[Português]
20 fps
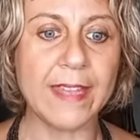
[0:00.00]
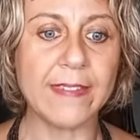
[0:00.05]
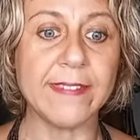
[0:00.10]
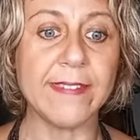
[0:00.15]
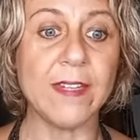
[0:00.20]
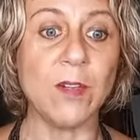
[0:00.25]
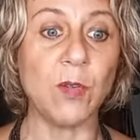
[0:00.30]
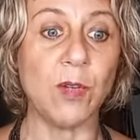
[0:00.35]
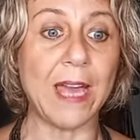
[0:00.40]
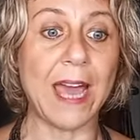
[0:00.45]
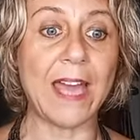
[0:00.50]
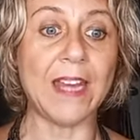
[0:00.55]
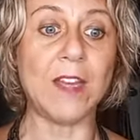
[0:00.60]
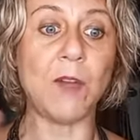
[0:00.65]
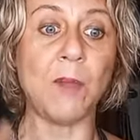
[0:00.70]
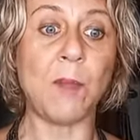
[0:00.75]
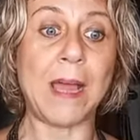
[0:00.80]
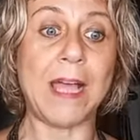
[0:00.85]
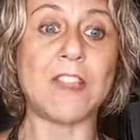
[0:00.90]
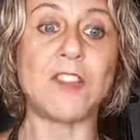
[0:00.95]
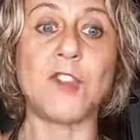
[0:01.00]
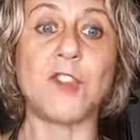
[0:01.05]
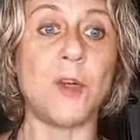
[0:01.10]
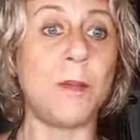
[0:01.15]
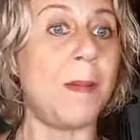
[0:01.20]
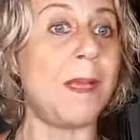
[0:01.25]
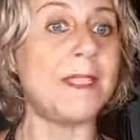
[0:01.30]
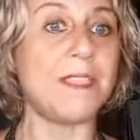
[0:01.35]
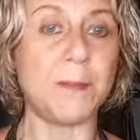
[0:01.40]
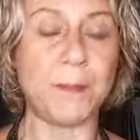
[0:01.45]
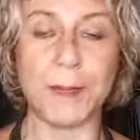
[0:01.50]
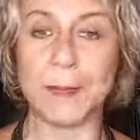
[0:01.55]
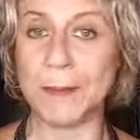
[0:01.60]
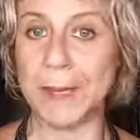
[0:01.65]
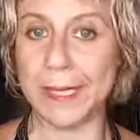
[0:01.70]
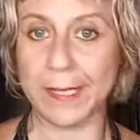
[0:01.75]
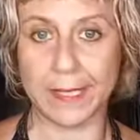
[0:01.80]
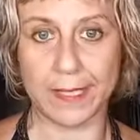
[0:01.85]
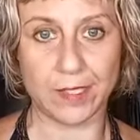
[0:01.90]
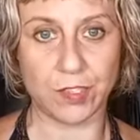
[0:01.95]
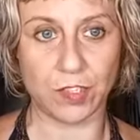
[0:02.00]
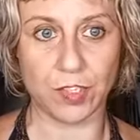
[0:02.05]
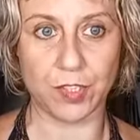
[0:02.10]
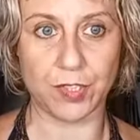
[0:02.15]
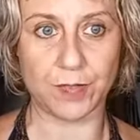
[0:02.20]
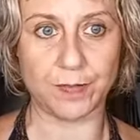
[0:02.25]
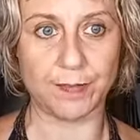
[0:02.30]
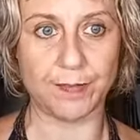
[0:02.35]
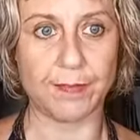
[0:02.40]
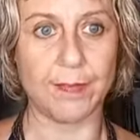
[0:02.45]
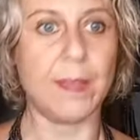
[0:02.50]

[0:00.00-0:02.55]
esse lugar é uma astrobase permanente.